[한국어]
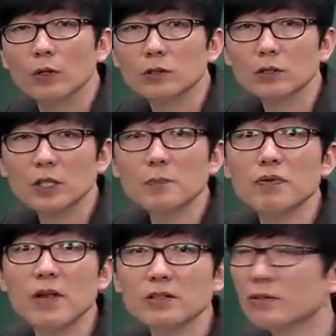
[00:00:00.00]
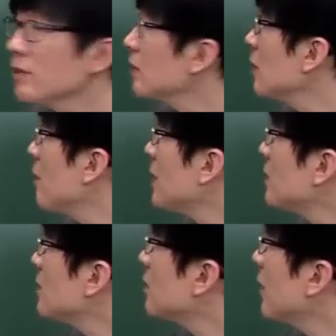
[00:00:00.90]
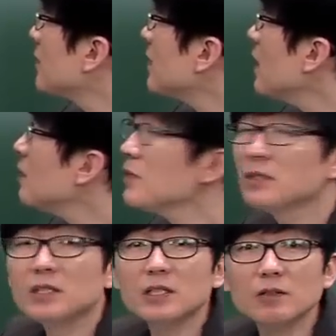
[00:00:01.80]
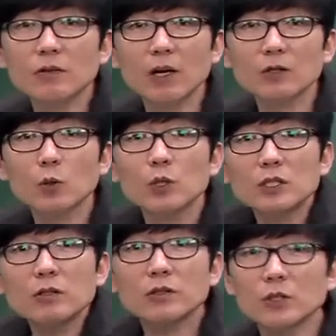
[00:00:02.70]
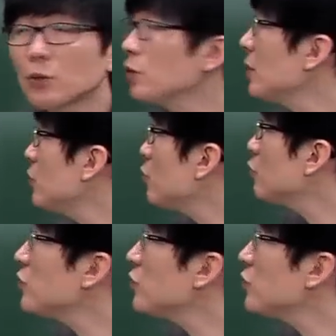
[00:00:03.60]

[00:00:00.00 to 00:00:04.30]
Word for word: 저기 인플레이션 상태에 빠져 있으면 세입을 늘리는 거야 돈을 끌어들이고 세출을